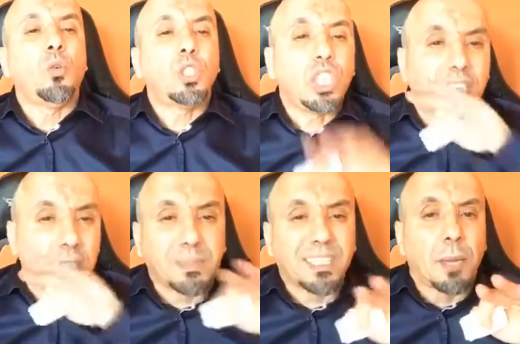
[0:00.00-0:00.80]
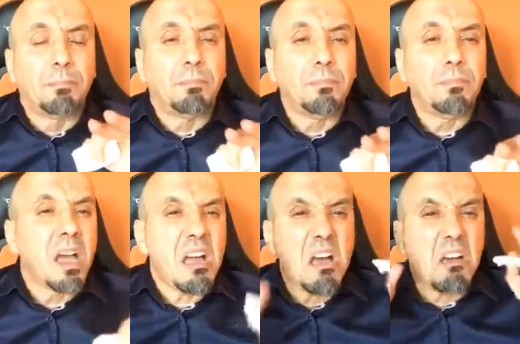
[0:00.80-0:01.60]
كل شيء ضارب الطم
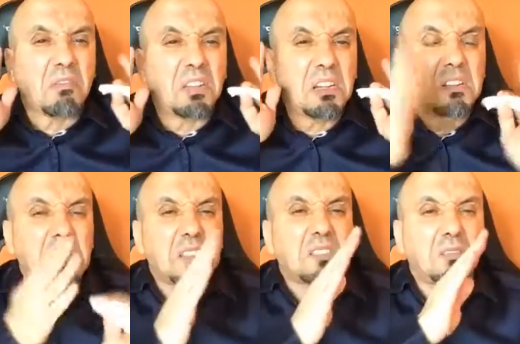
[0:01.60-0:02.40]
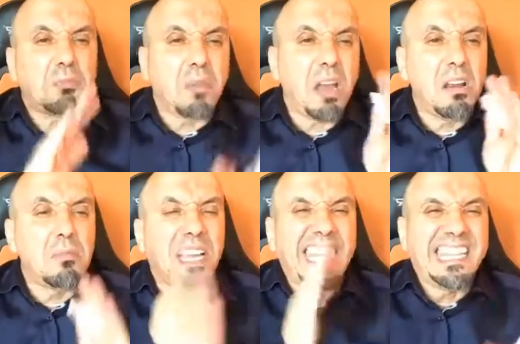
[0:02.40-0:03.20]
ما عارفينش
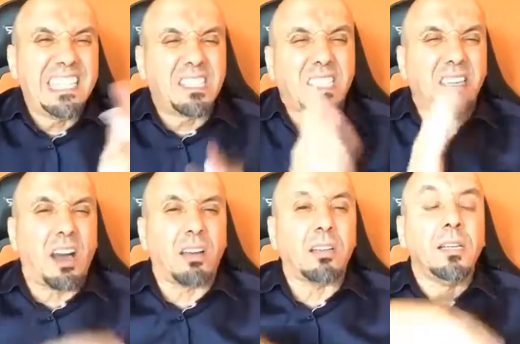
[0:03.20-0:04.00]
بحال ما كاينينش هنا